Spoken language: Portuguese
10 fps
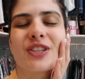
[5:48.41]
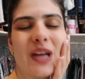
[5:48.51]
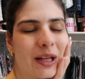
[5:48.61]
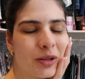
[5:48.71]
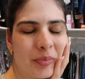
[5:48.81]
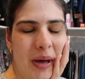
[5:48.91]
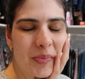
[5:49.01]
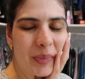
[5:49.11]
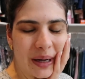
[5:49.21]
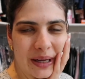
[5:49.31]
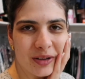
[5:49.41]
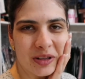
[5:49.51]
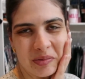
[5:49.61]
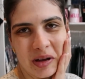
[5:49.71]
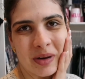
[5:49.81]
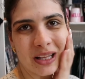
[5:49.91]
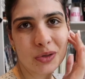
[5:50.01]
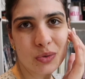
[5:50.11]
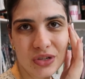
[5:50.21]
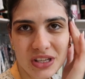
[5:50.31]
já tomei banho, tomei uma
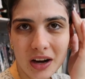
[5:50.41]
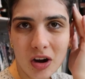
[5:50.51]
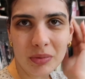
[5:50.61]
ducha.